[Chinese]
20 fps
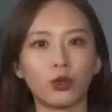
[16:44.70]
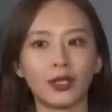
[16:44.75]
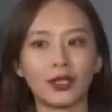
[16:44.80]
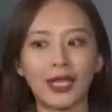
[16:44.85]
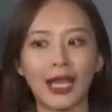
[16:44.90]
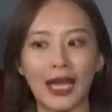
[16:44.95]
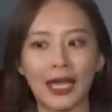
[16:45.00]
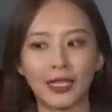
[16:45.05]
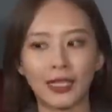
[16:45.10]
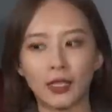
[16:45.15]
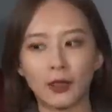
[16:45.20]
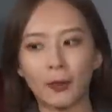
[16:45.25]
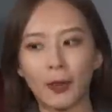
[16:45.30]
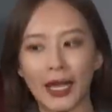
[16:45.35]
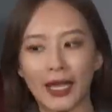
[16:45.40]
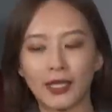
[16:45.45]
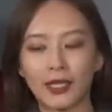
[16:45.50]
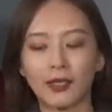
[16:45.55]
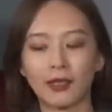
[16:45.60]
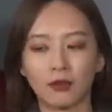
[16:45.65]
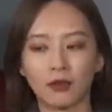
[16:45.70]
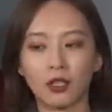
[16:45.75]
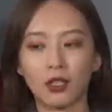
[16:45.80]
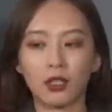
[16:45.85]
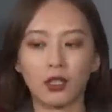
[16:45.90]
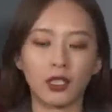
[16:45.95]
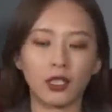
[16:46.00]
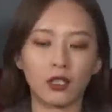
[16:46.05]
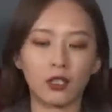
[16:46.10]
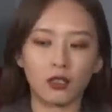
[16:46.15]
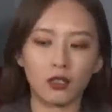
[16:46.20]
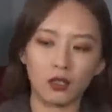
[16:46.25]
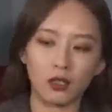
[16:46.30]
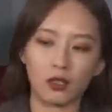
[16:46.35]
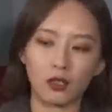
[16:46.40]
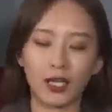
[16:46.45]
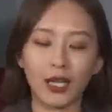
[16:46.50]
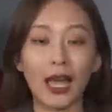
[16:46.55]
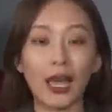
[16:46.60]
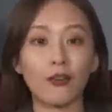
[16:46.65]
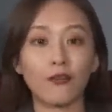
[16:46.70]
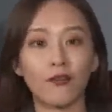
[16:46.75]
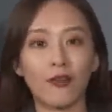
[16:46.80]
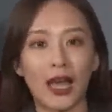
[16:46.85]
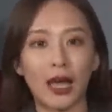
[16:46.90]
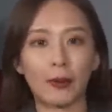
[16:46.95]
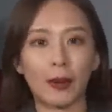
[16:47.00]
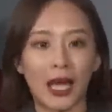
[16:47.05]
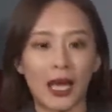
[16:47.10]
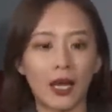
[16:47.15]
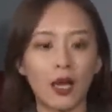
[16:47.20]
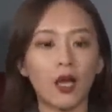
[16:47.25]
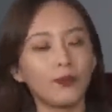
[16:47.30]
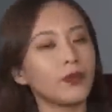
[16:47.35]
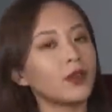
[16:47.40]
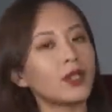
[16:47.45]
对大衣版型的一个看法吧。